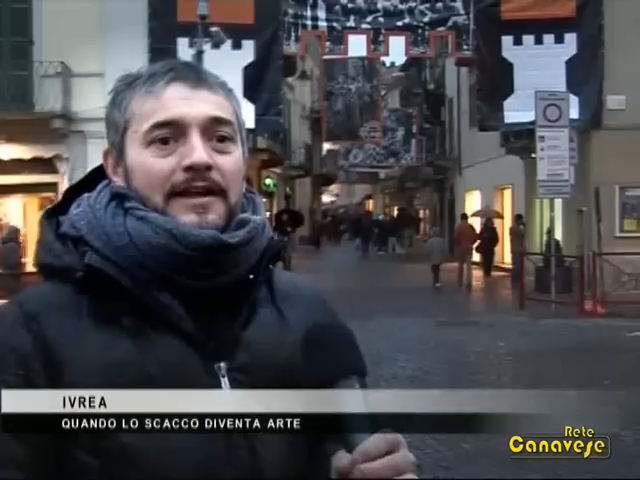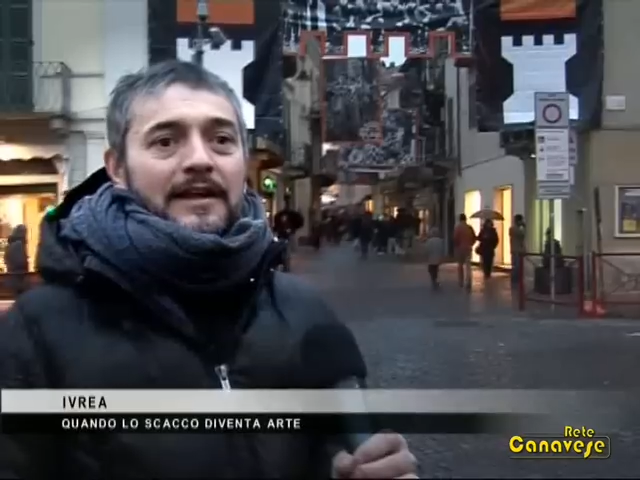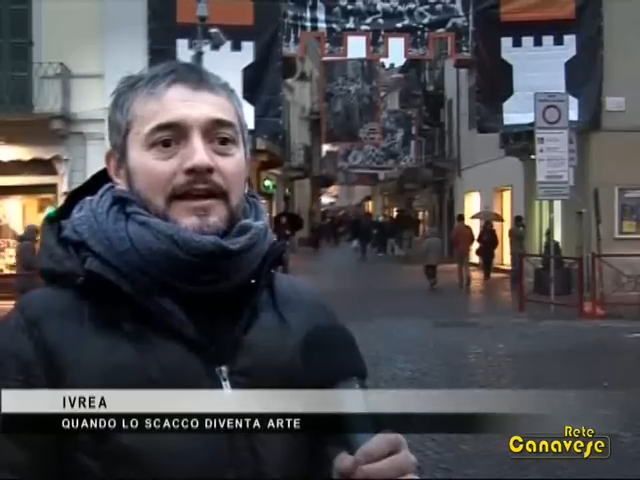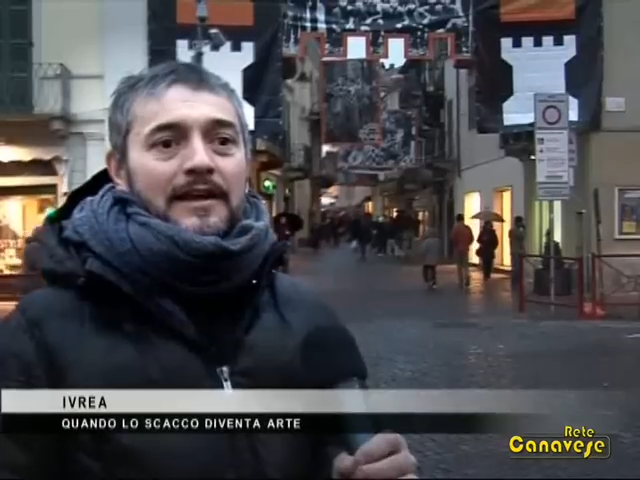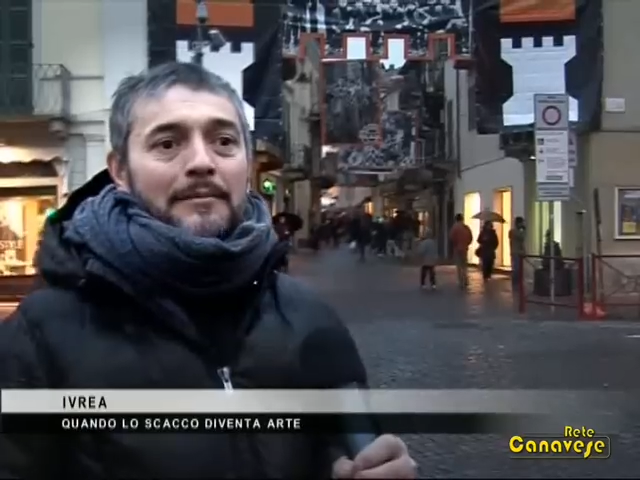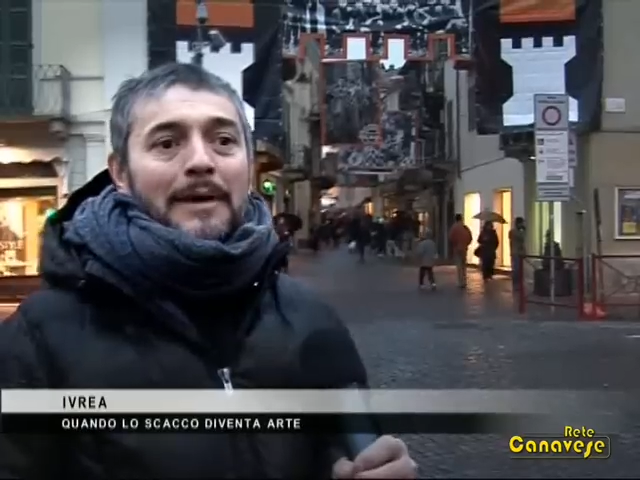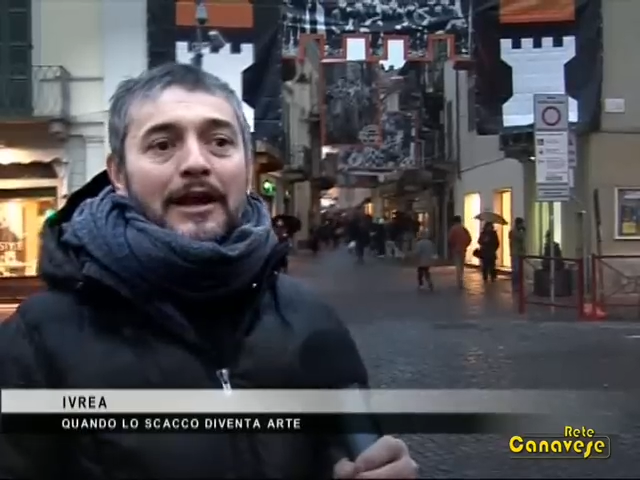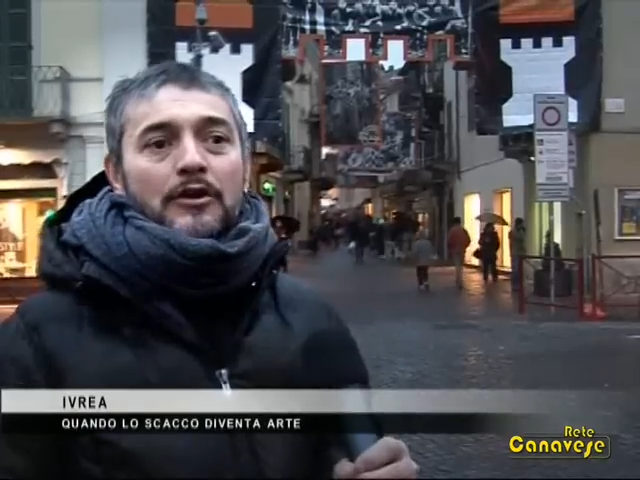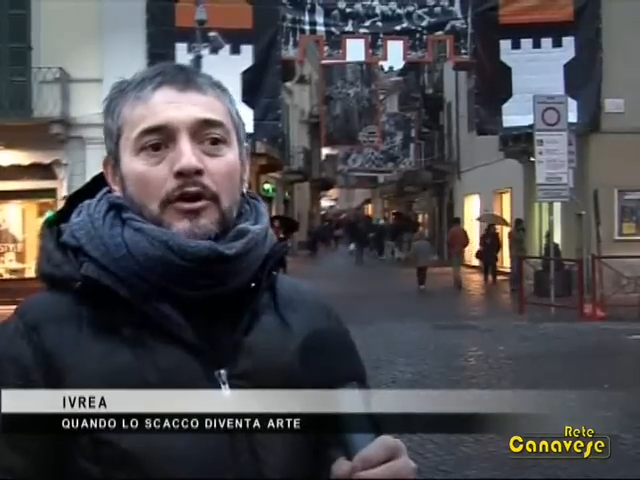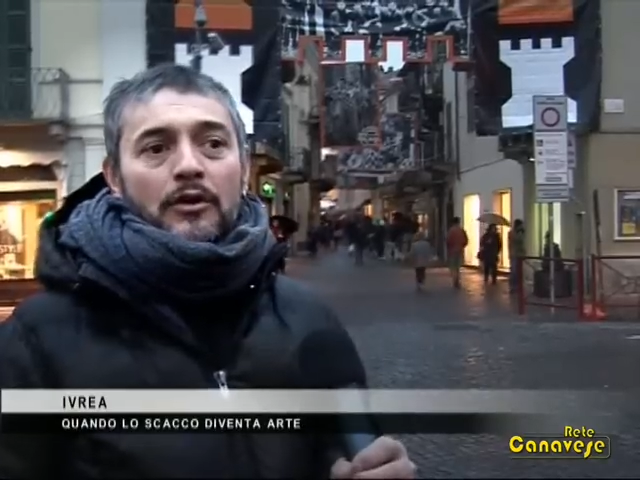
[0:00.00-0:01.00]
E
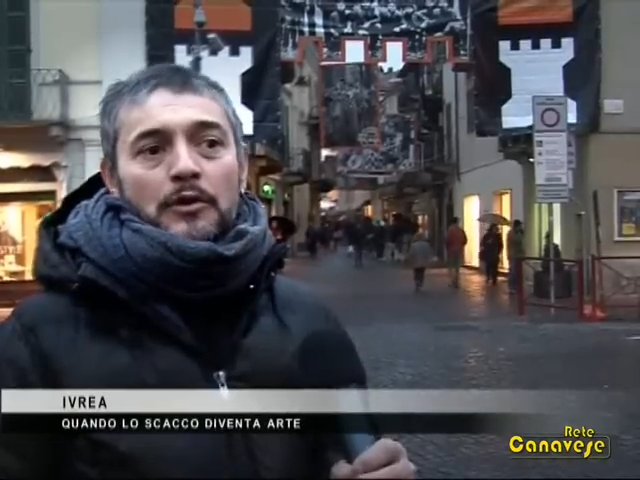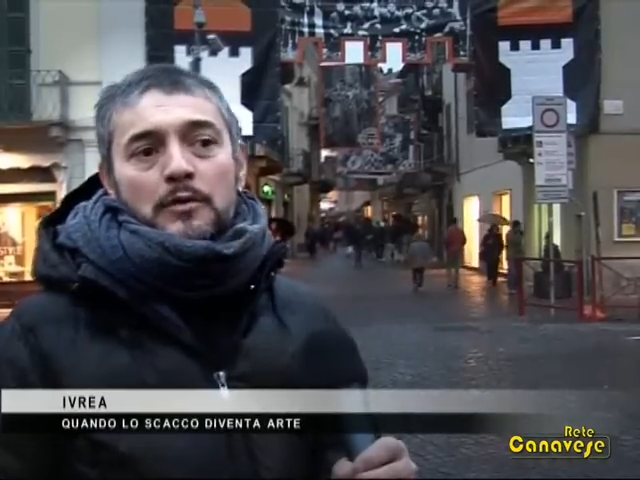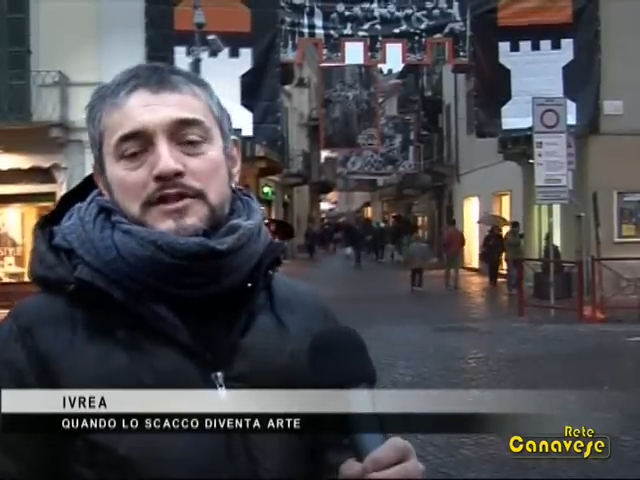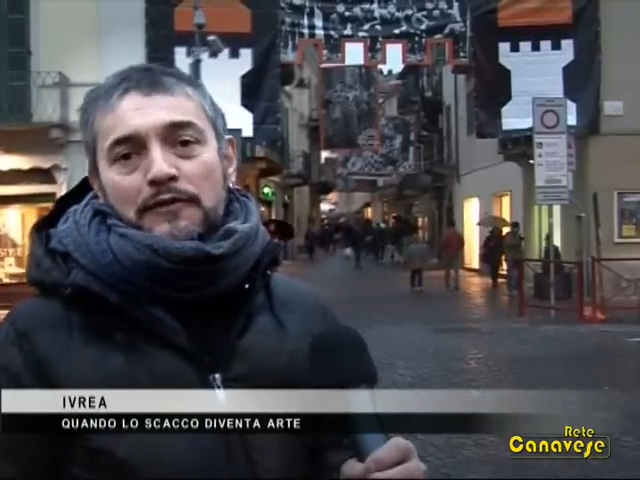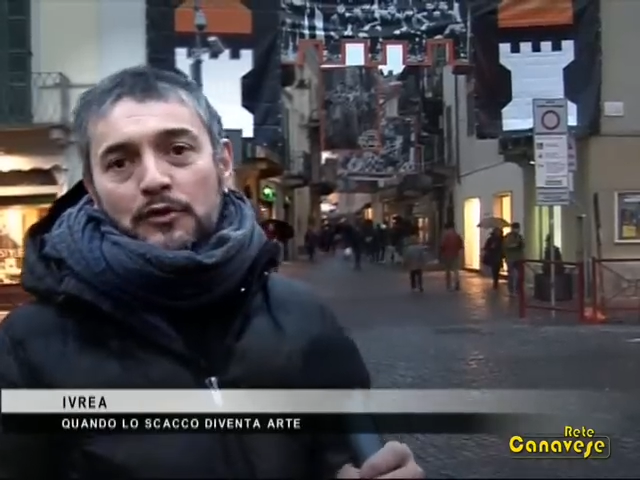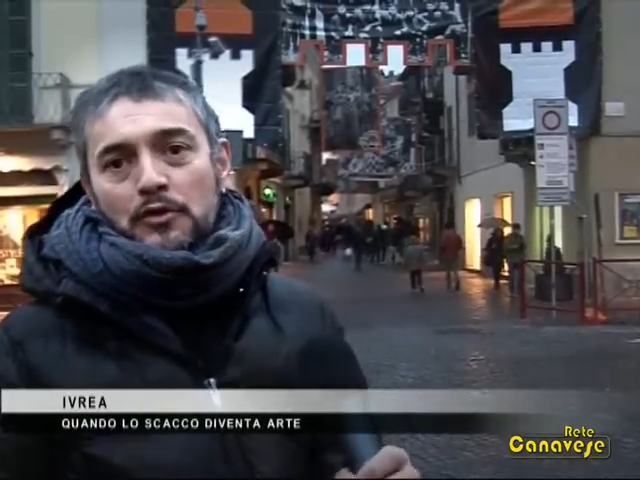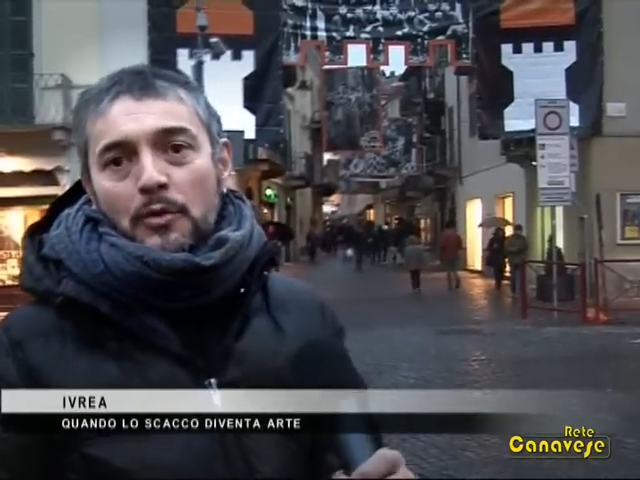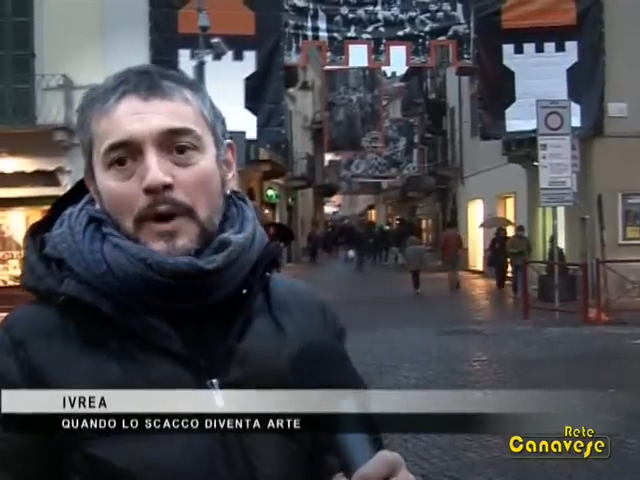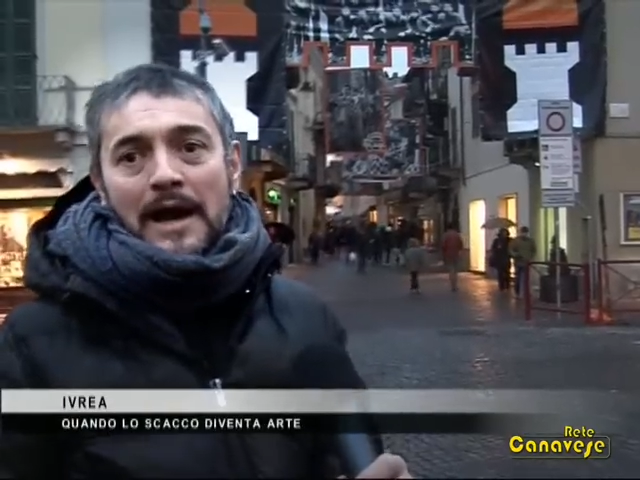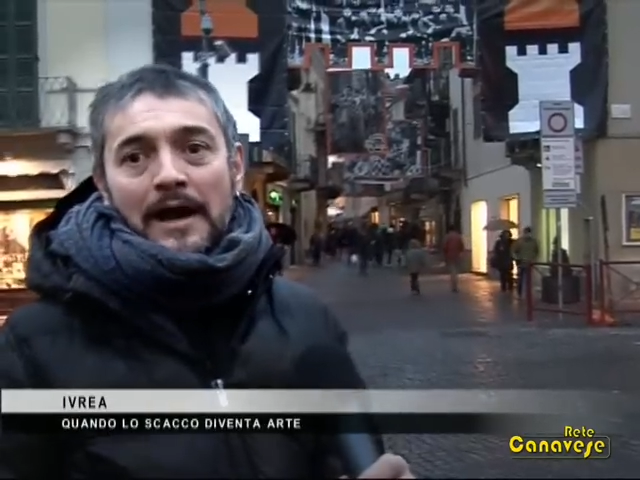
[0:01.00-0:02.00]
Marco in queste foto
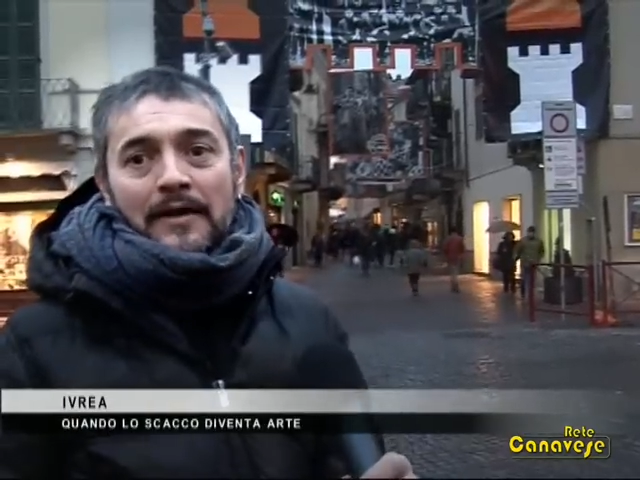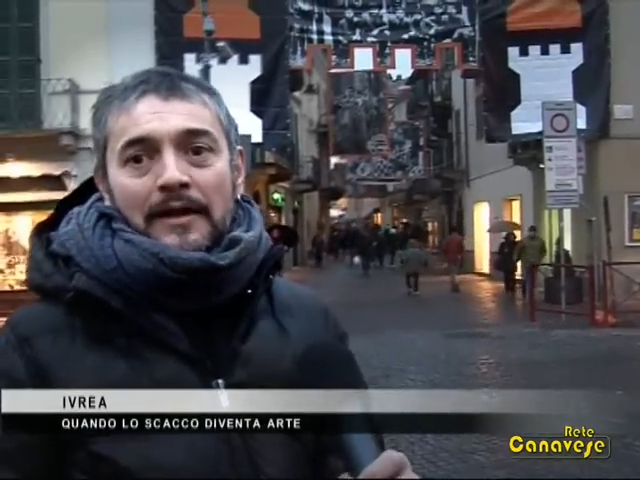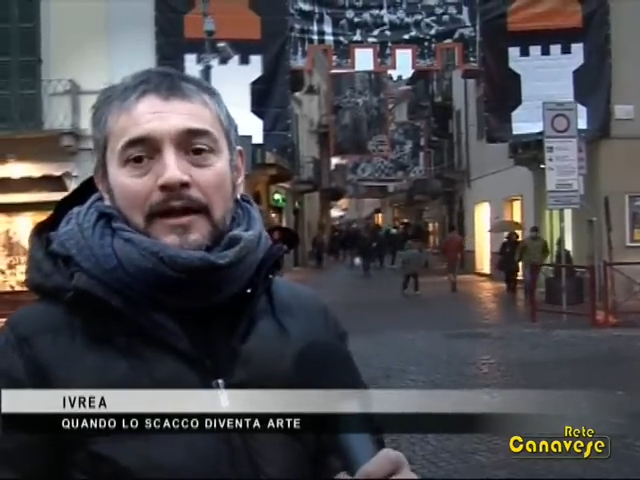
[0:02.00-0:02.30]
qua